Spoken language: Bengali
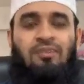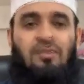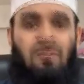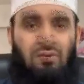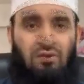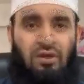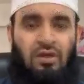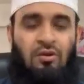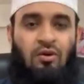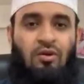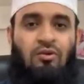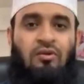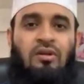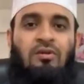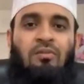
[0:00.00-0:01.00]
সো এই
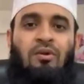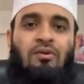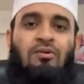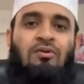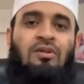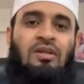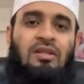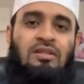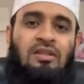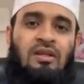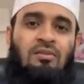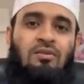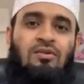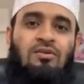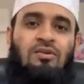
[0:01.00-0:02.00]
কদরের বরকত থেকে
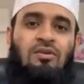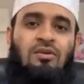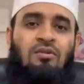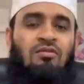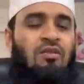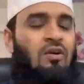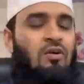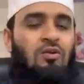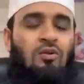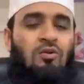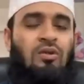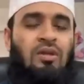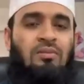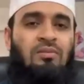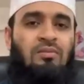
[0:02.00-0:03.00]
যারা বঞ্চিত হলো ফকত
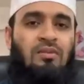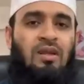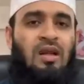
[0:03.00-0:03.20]
হরিম